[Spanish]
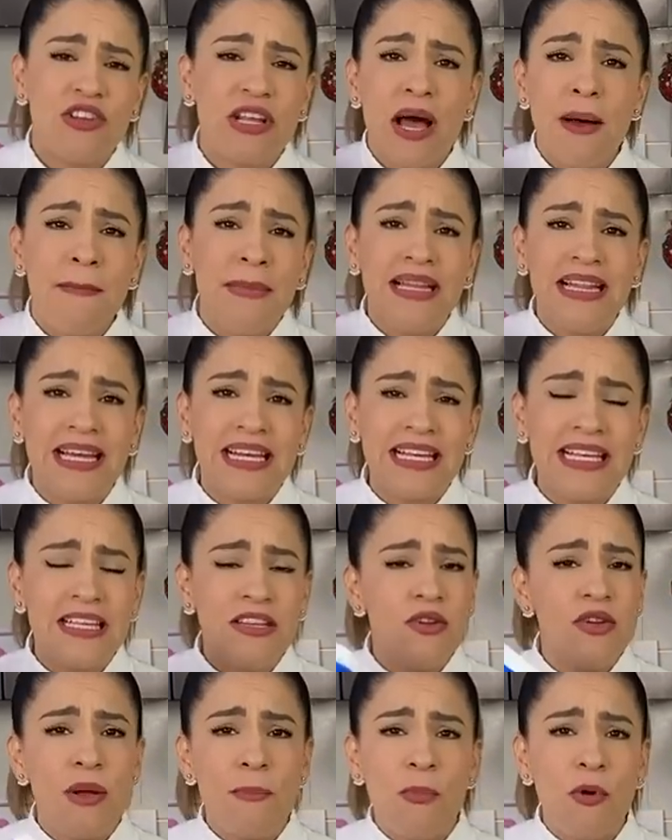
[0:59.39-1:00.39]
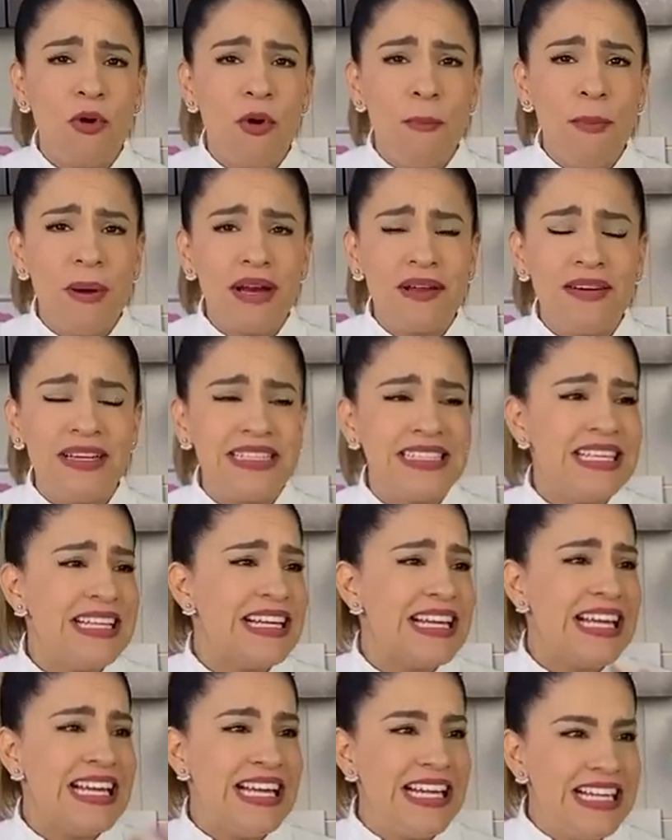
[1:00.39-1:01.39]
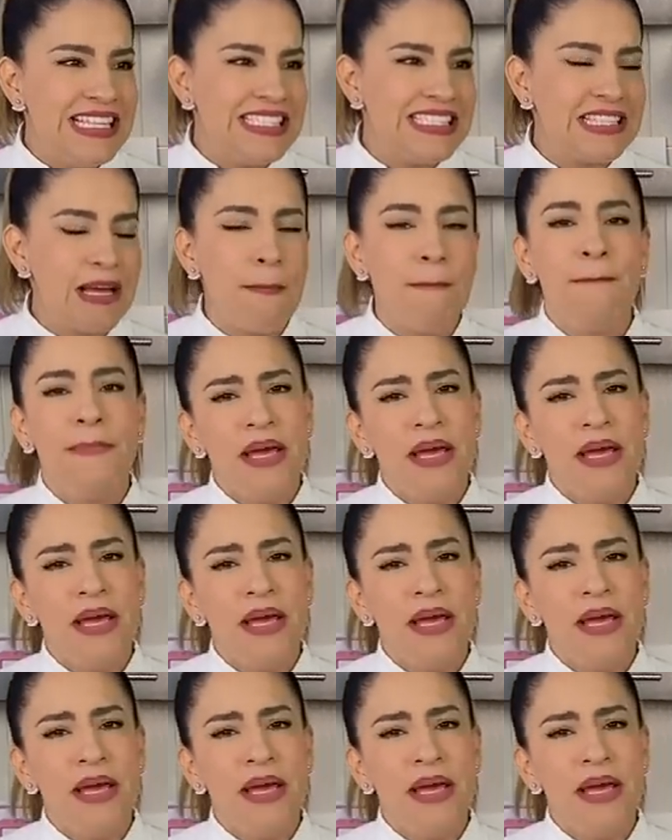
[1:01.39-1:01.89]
nada más la agito y la pongo para batir y lista,